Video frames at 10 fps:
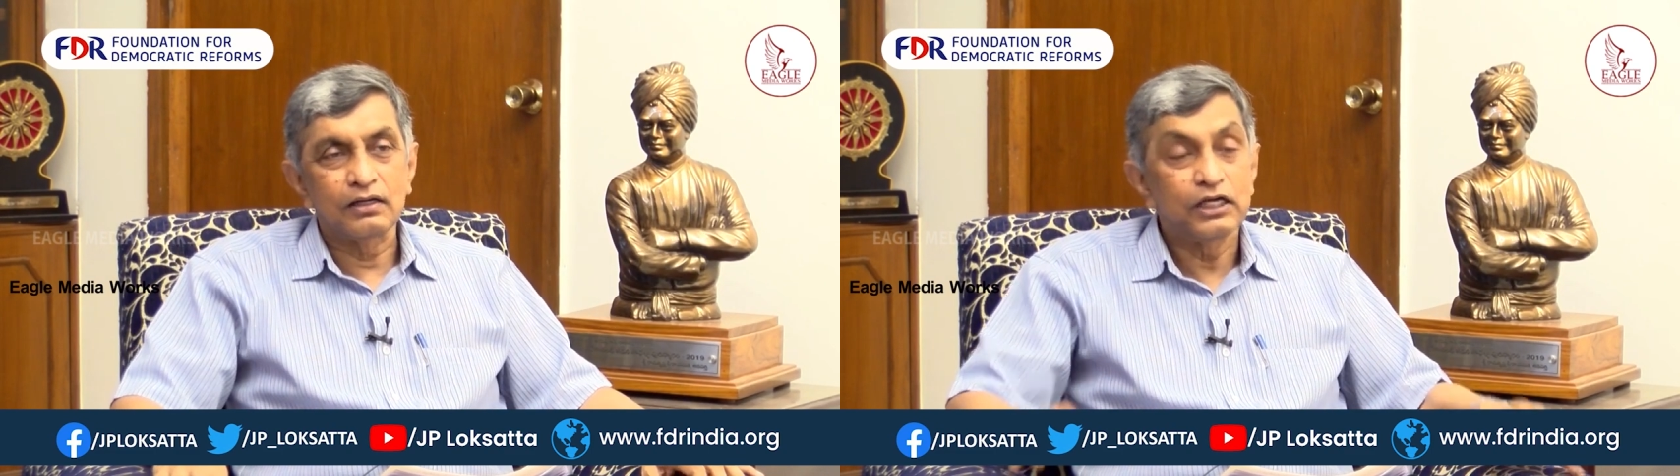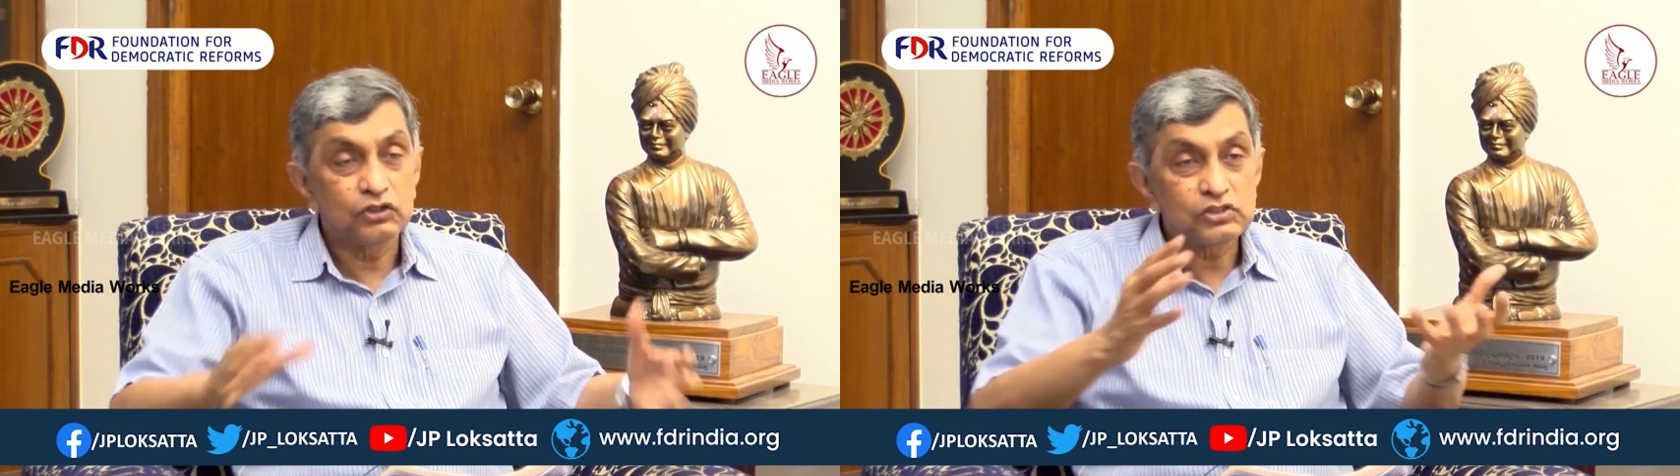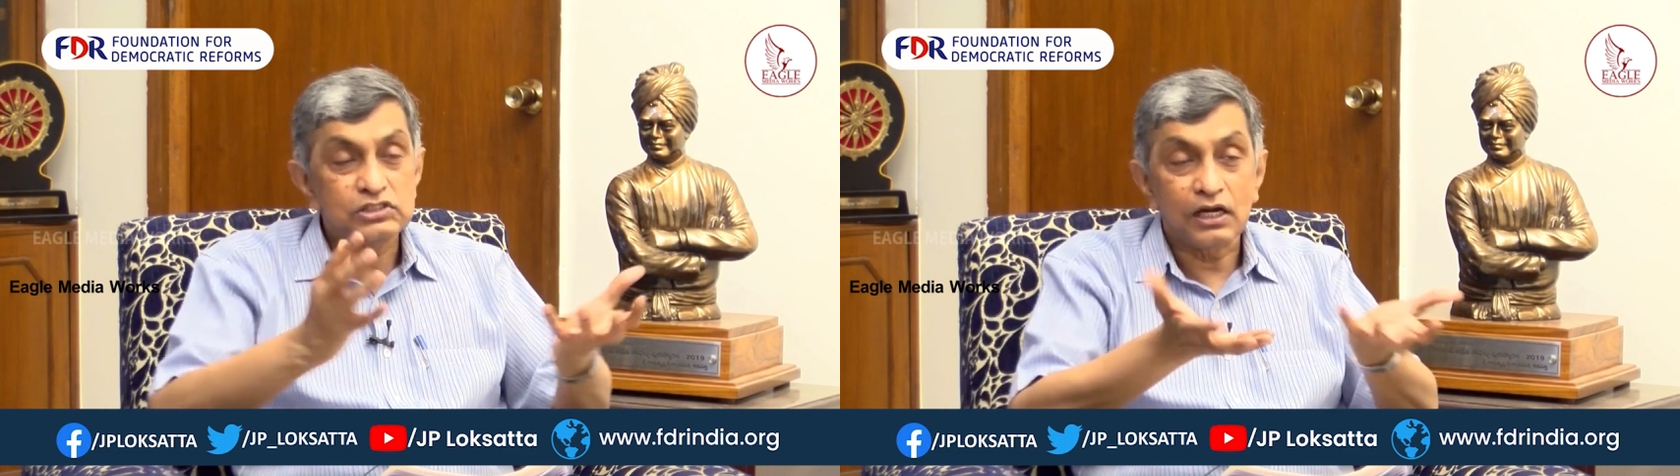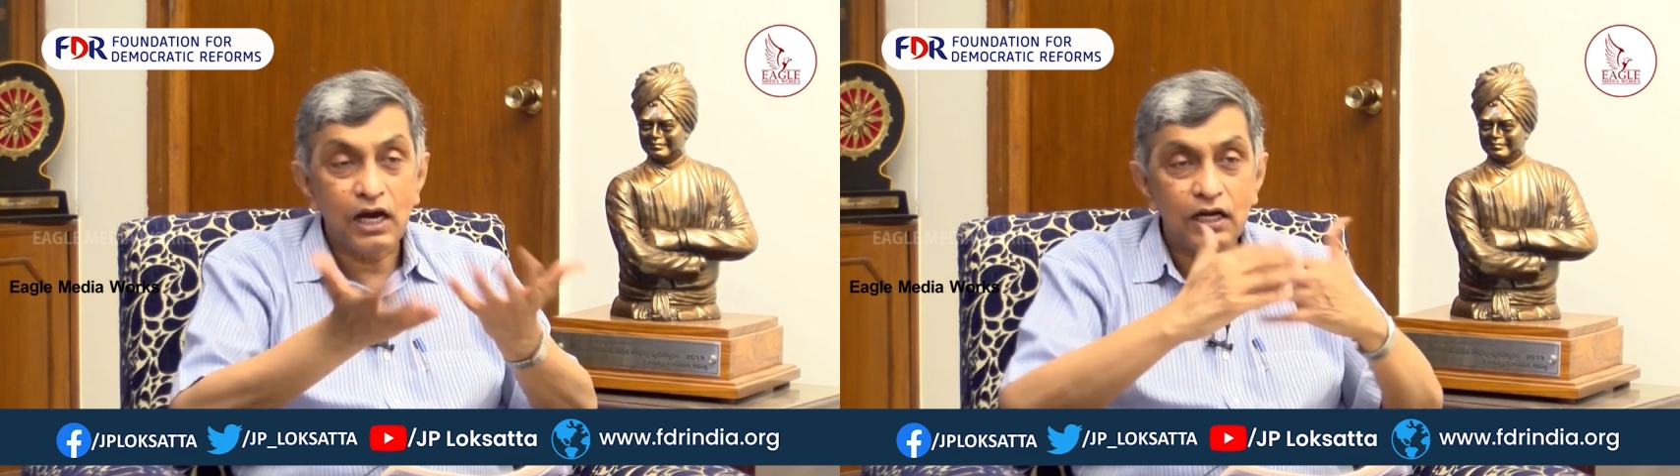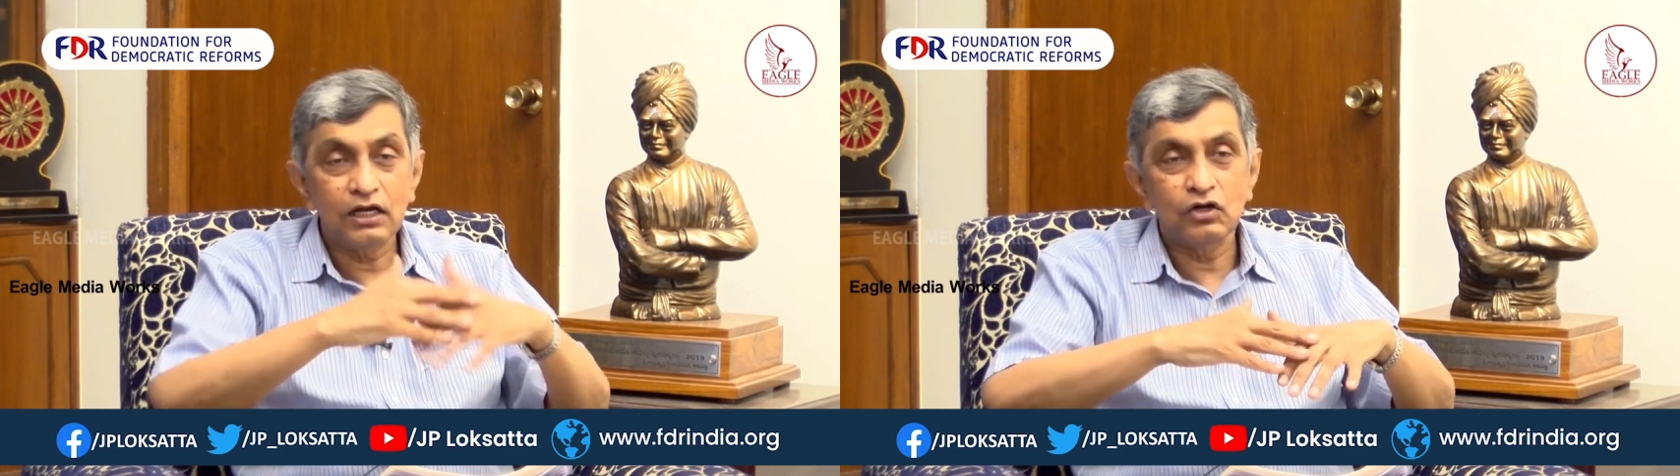రైతుకు
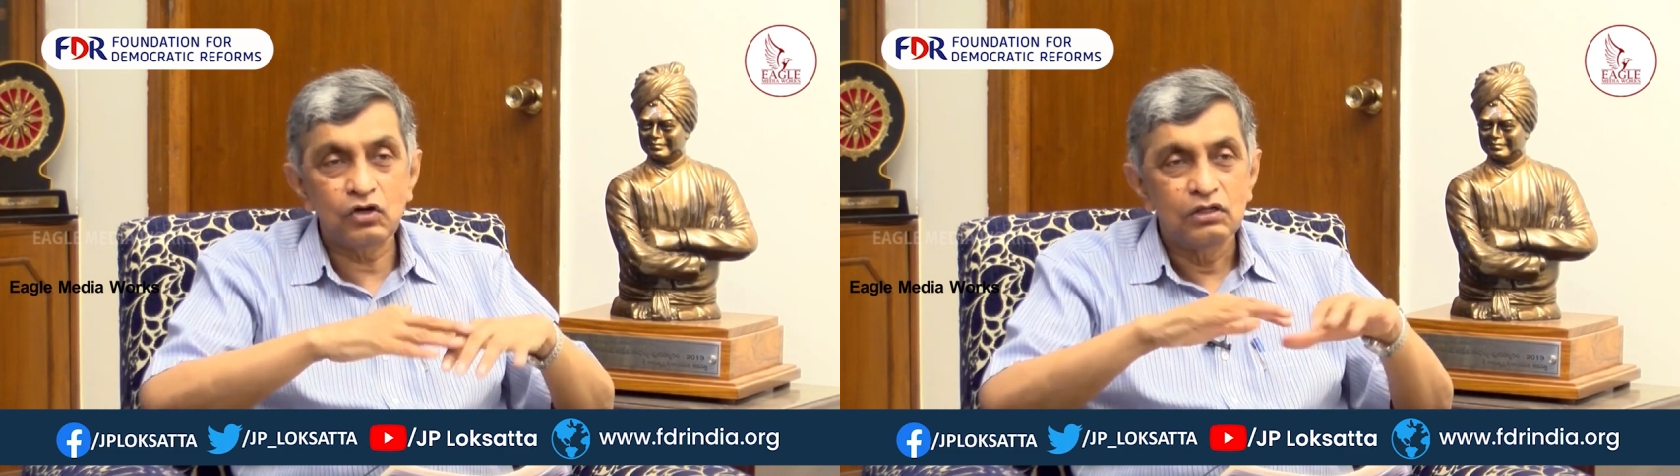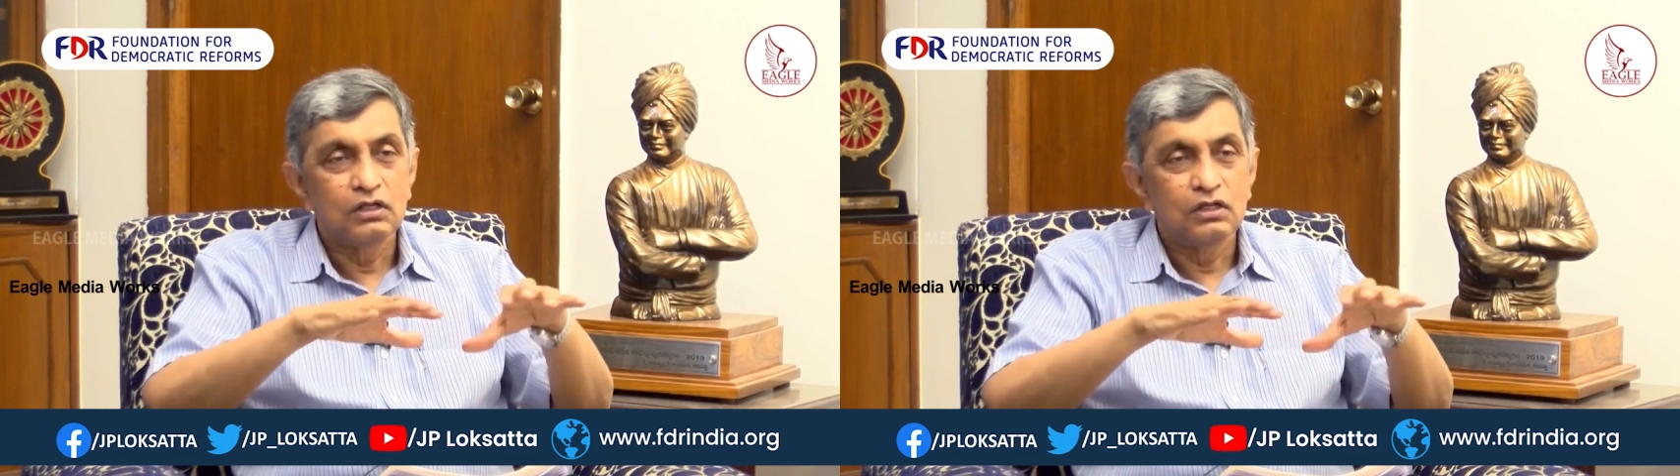సకాలంలో